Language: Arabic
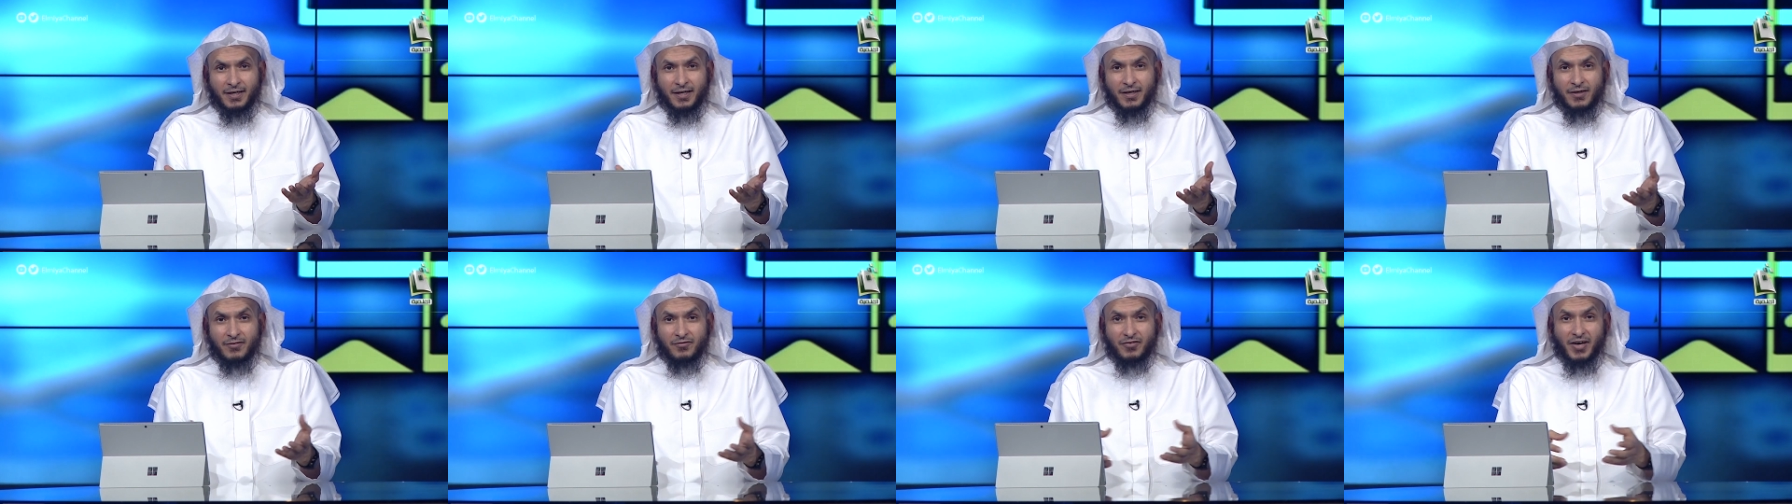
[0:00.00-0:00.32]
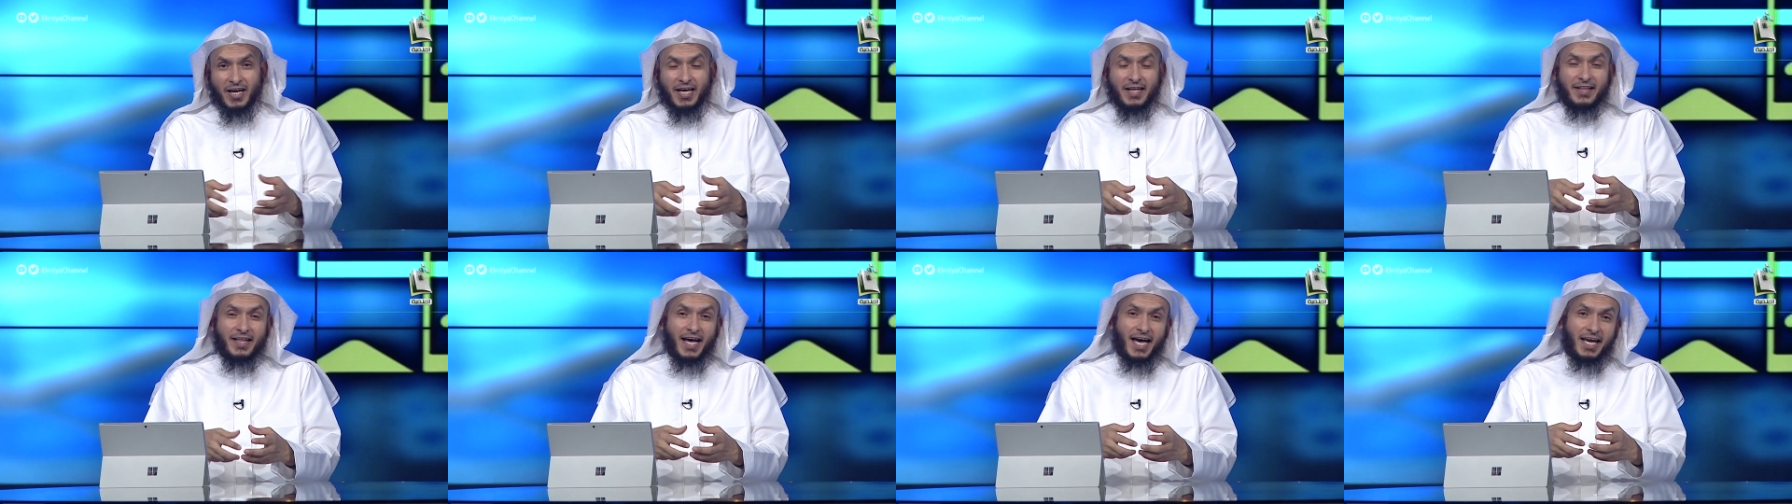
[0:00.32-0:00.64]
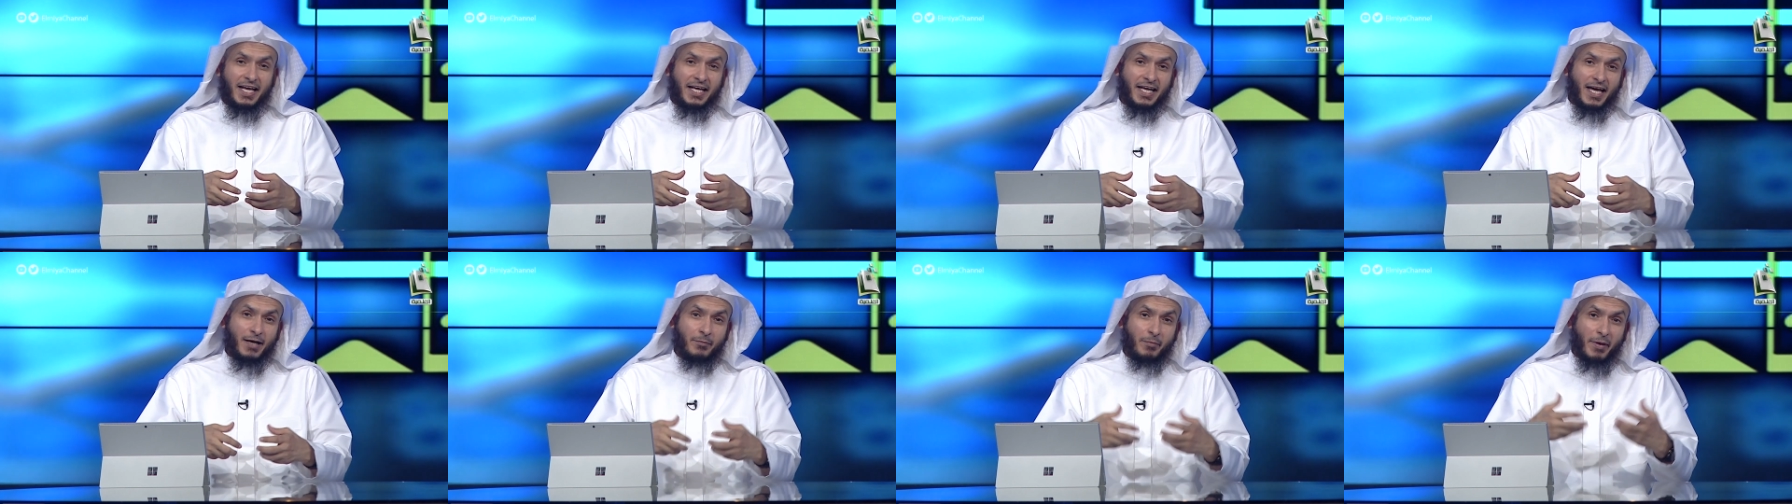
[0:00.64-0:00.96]

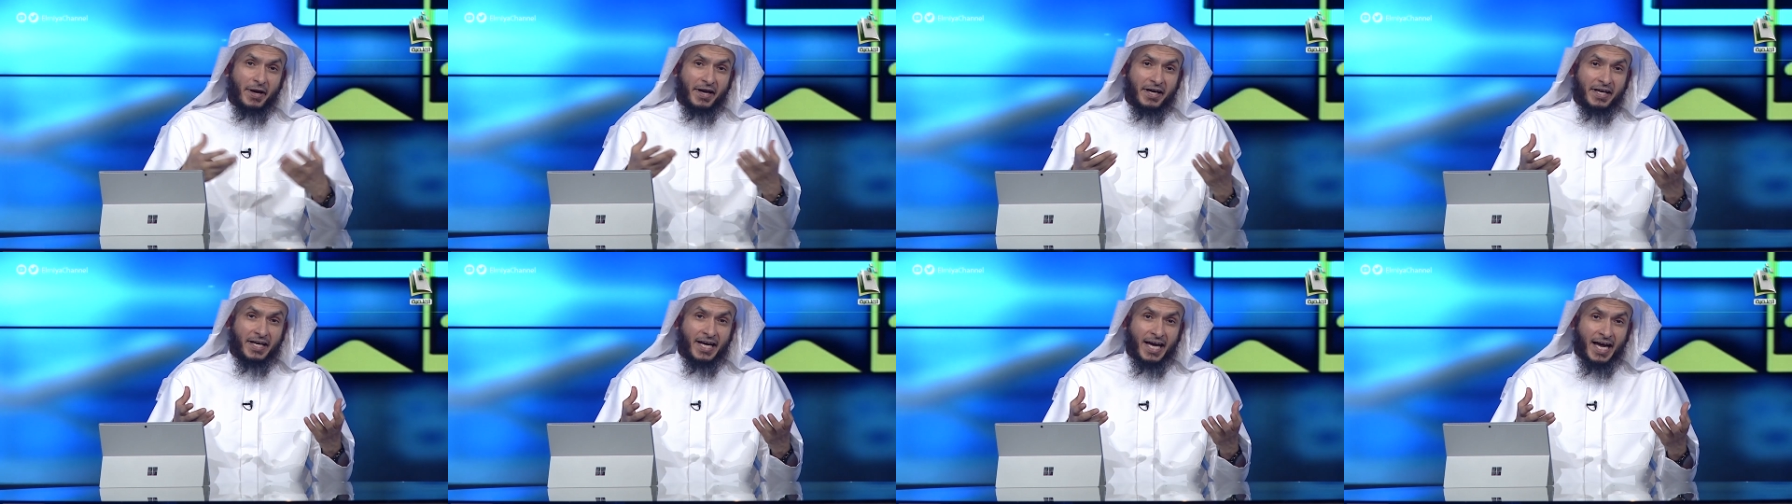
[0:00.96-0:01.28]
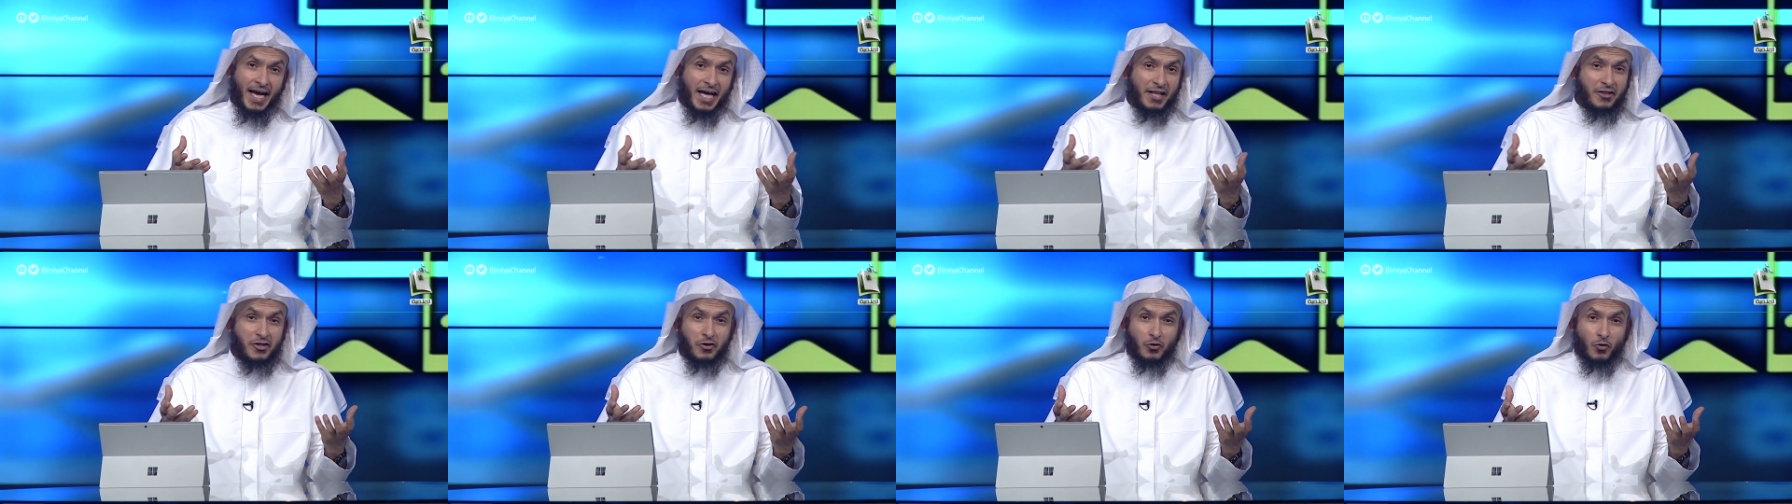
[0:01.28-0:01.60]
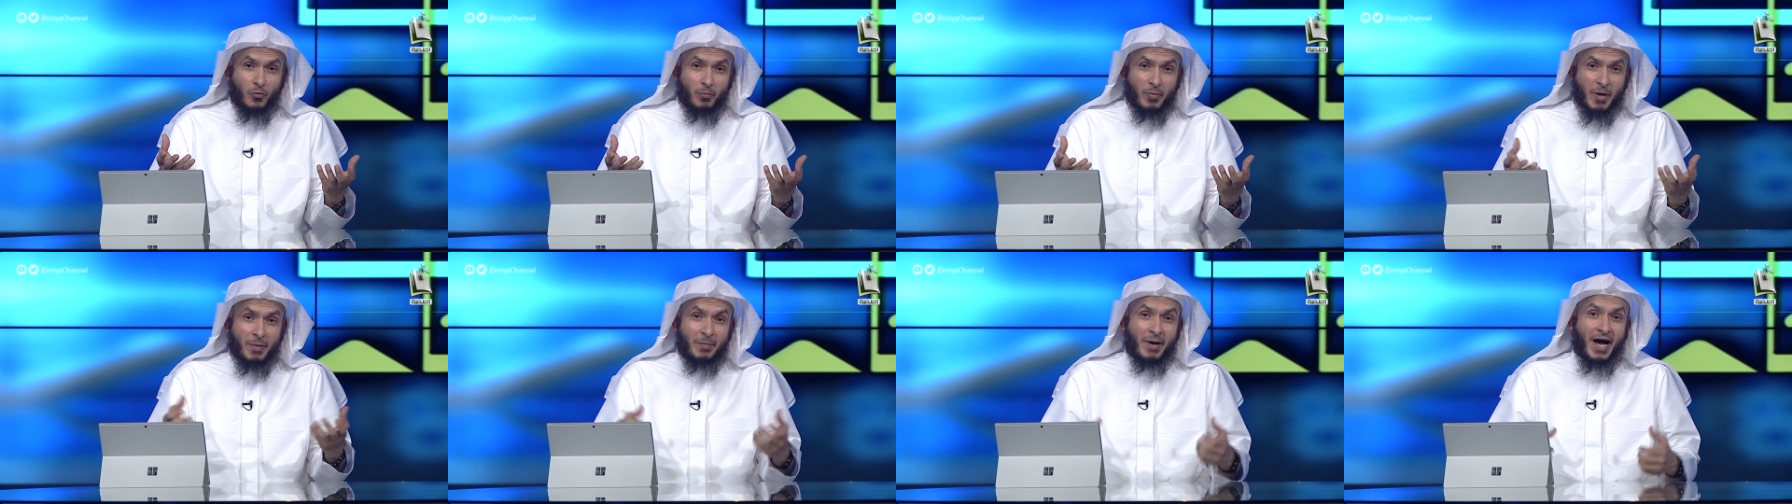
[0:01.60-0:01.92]
فلذلك البركه هذه
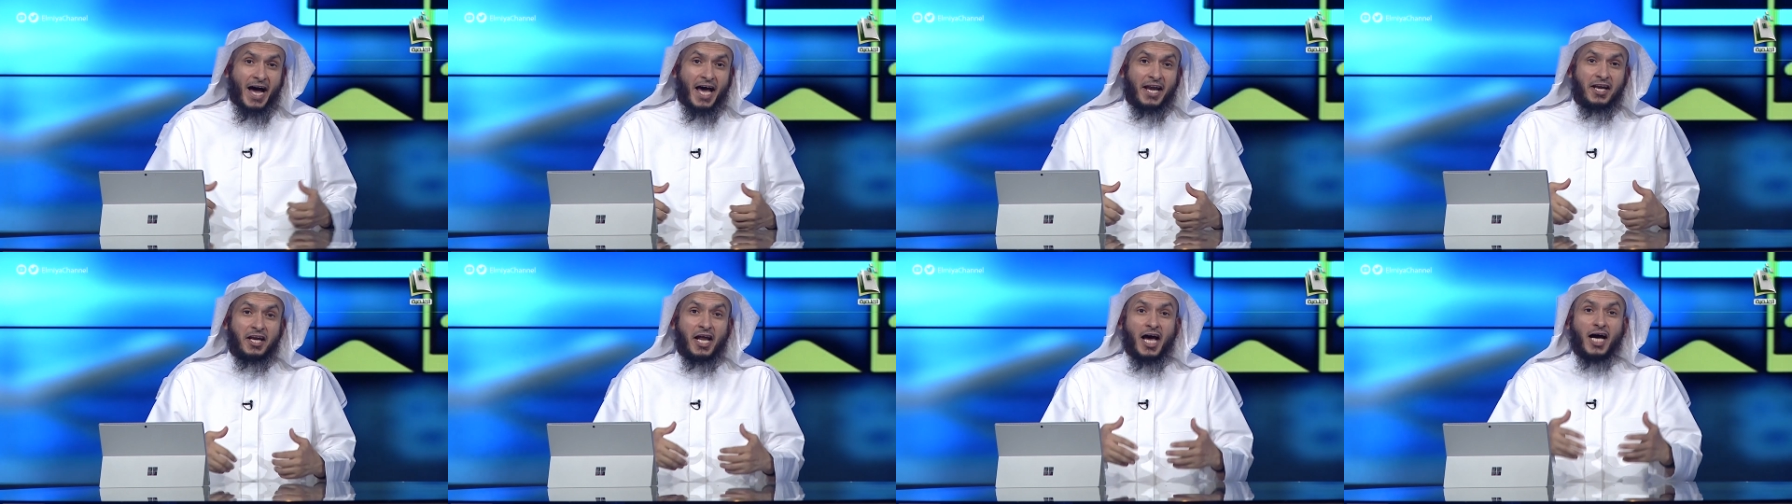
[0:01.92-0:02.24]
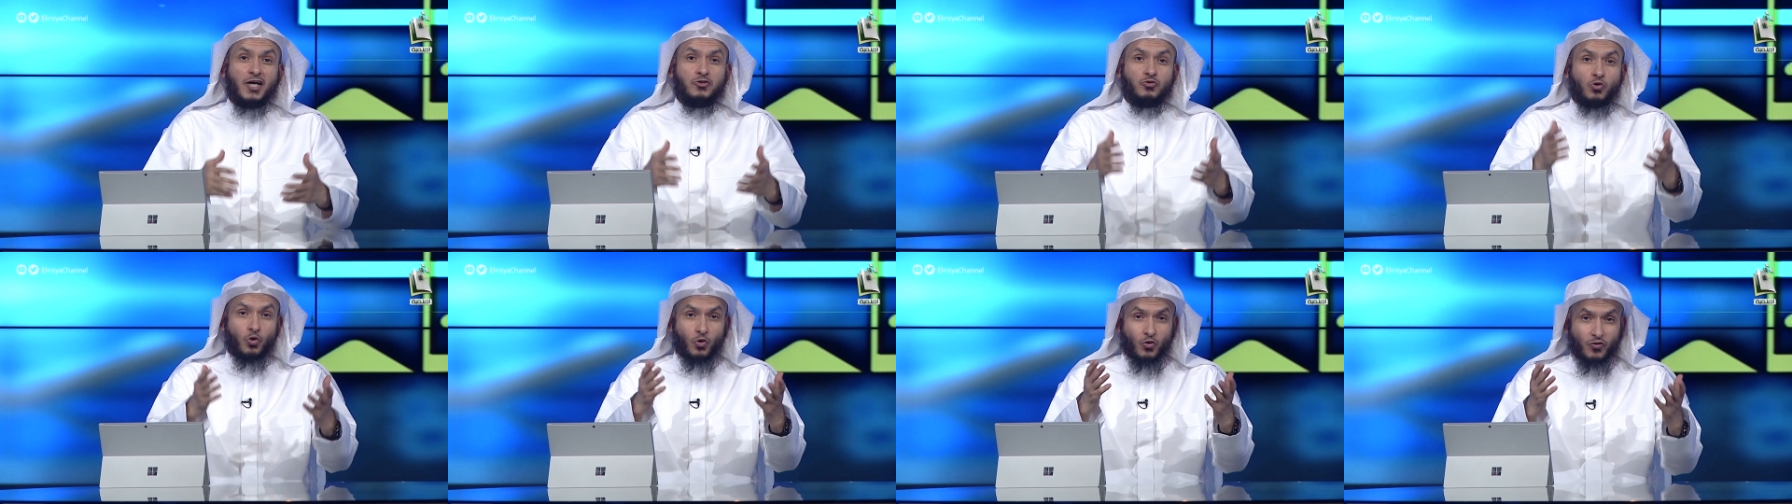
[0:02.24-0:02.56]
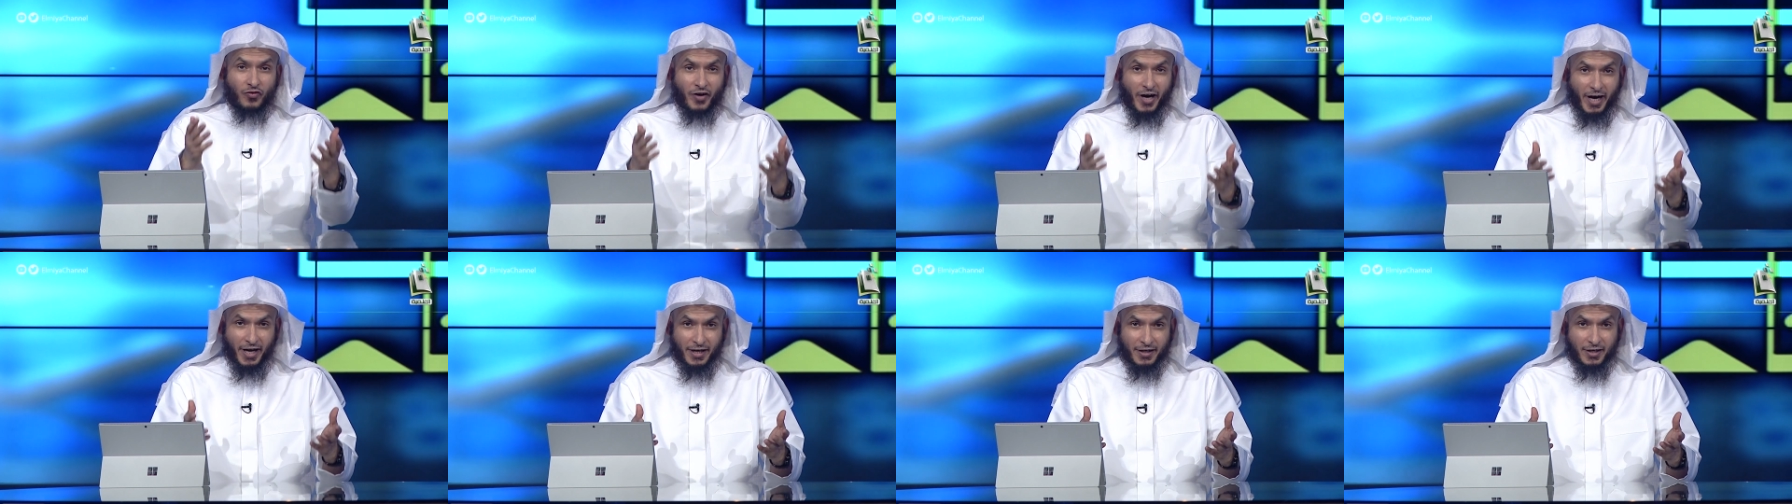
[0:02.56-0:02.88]
ربما انها
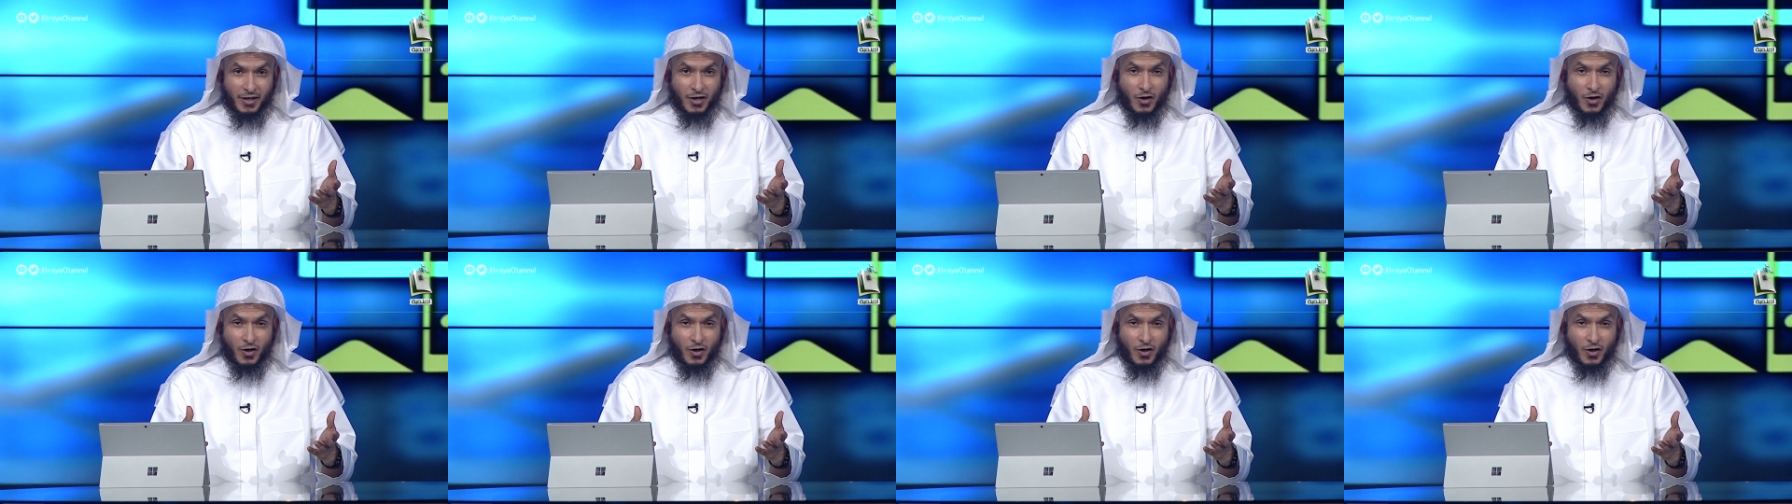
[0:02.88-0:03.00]
ترفع